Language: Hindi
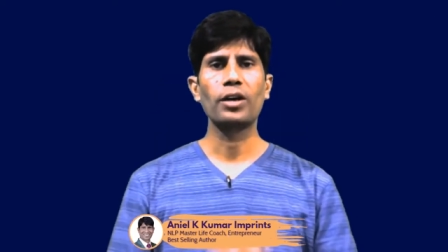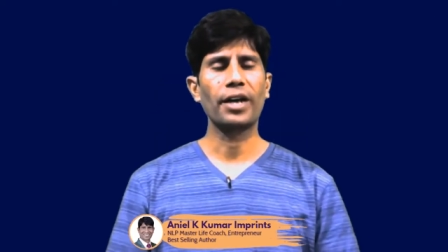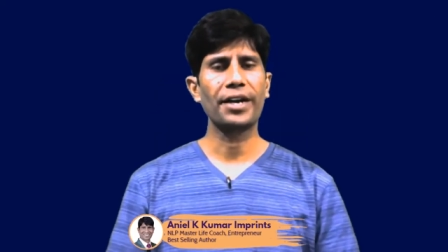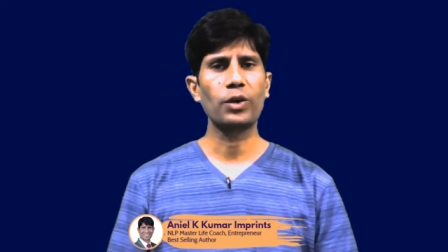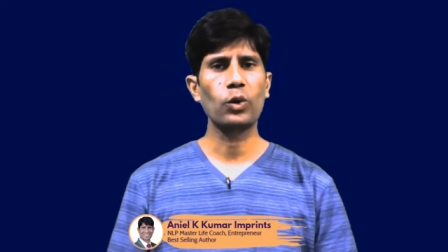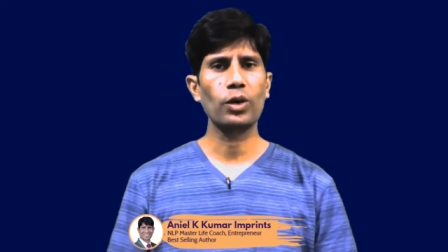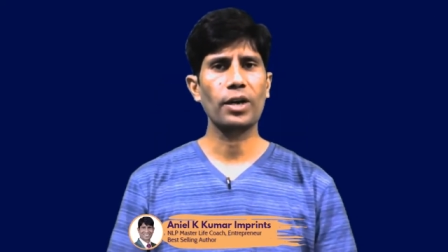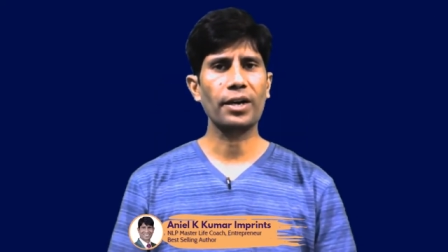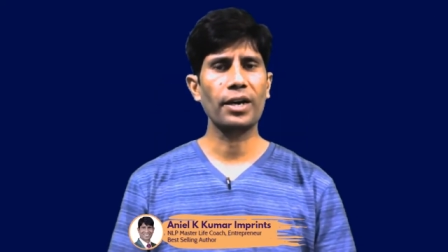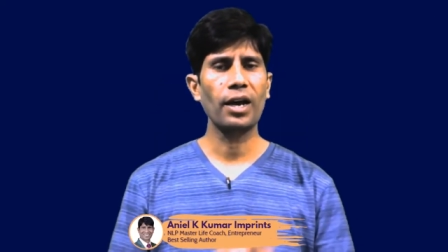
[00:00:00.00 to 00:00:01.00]
कंट्रोल
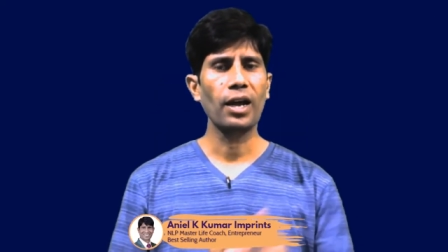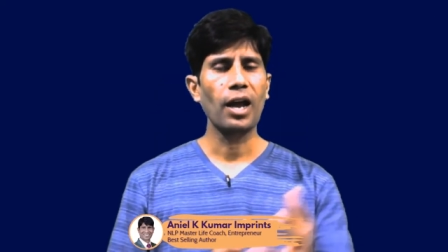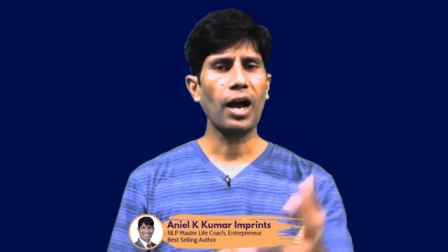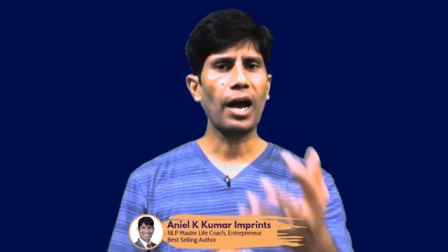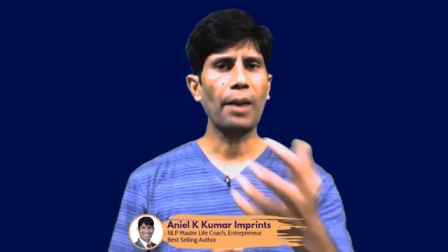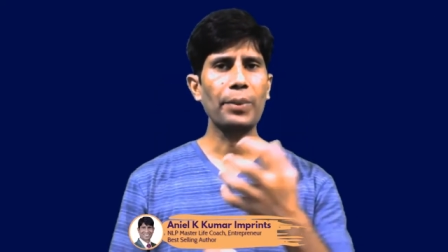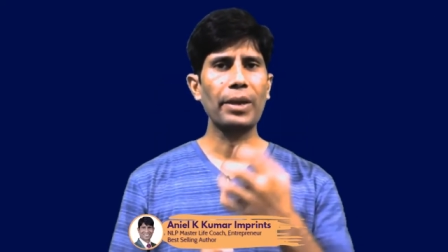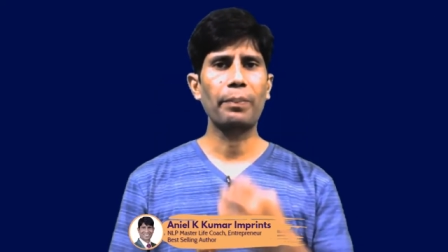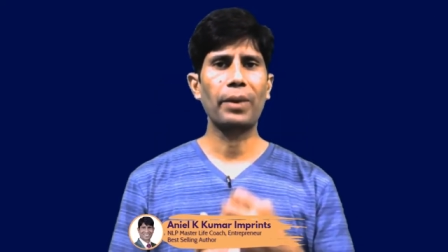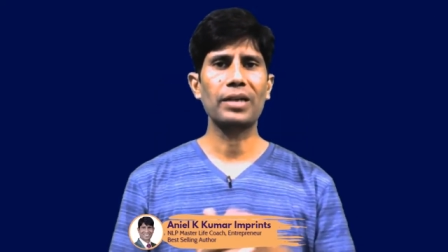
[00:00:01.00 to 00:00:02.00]
करना
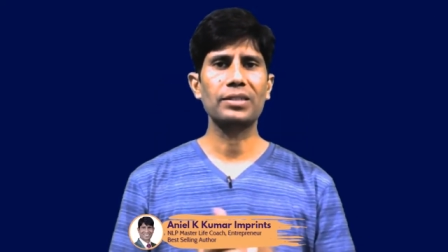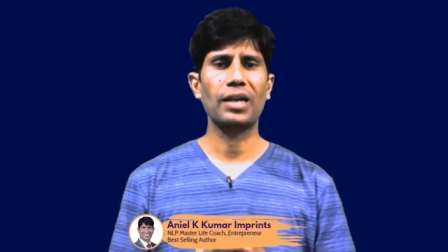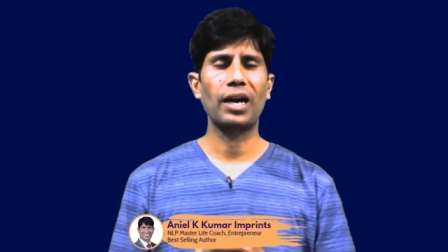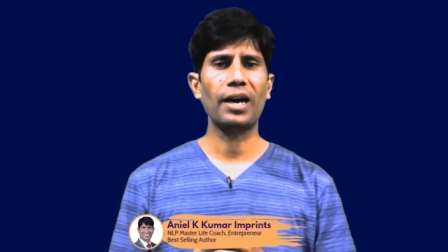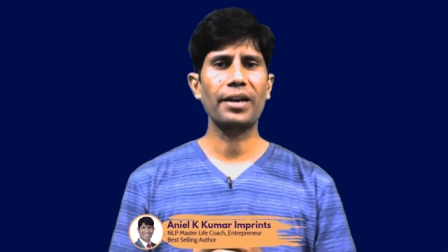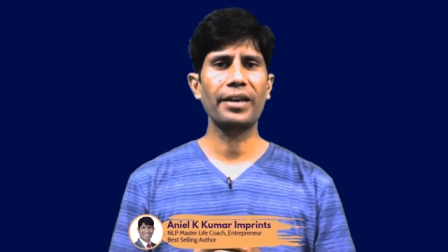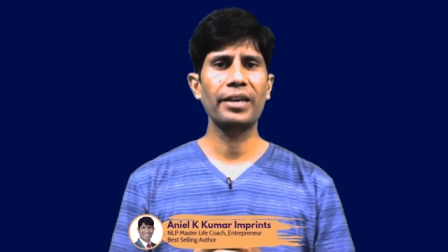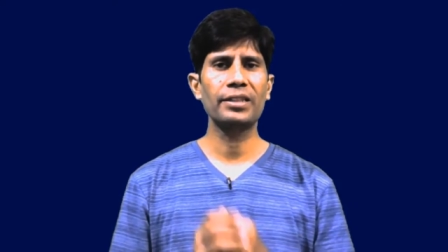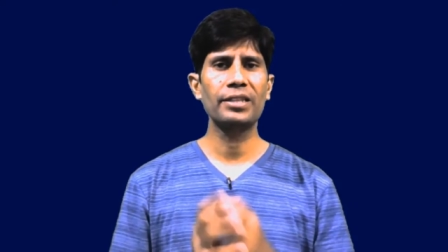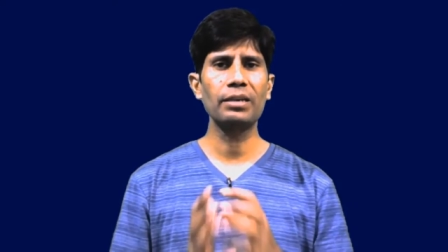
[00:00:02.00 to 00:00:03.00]
आपके पास आ
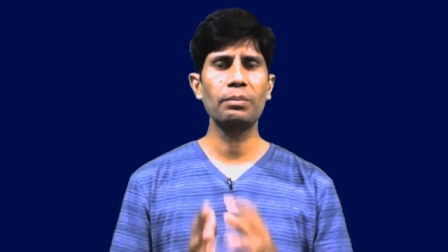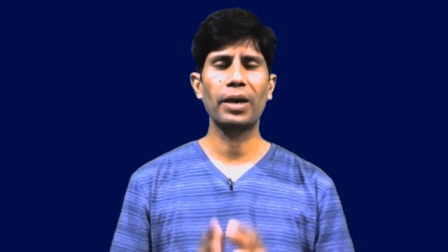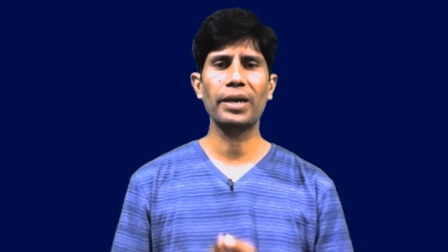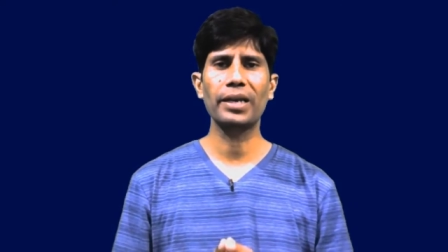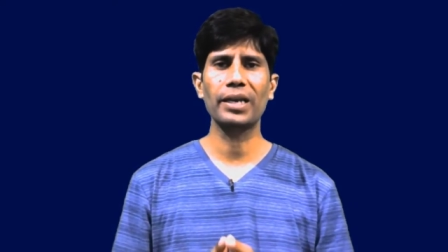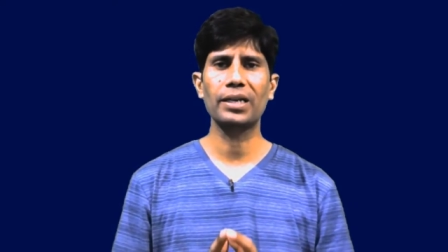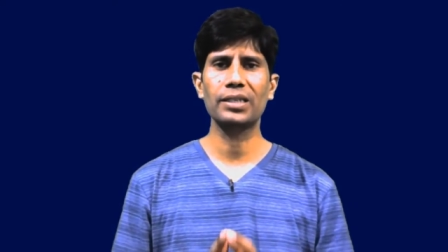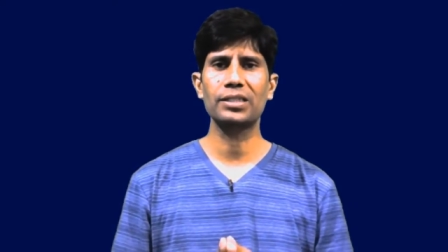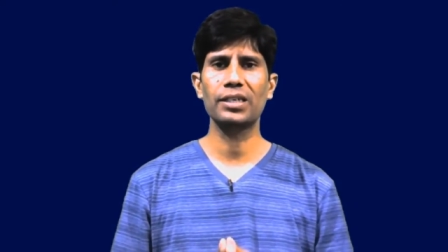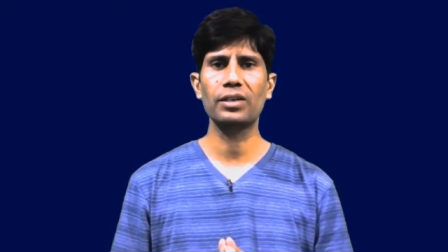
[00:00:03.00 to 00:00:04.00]
रहे दिन भर के
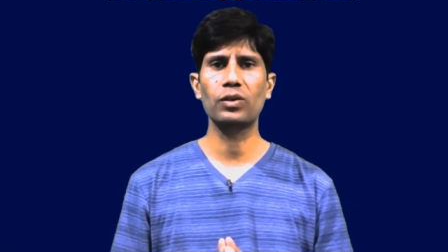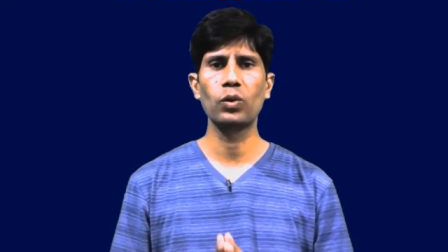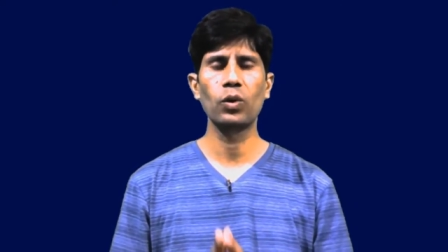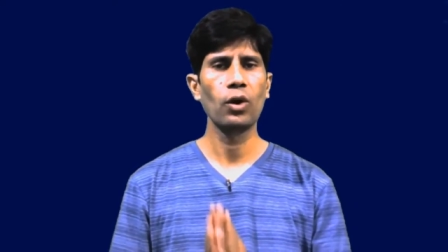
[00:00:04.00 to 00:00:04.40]
कचरे को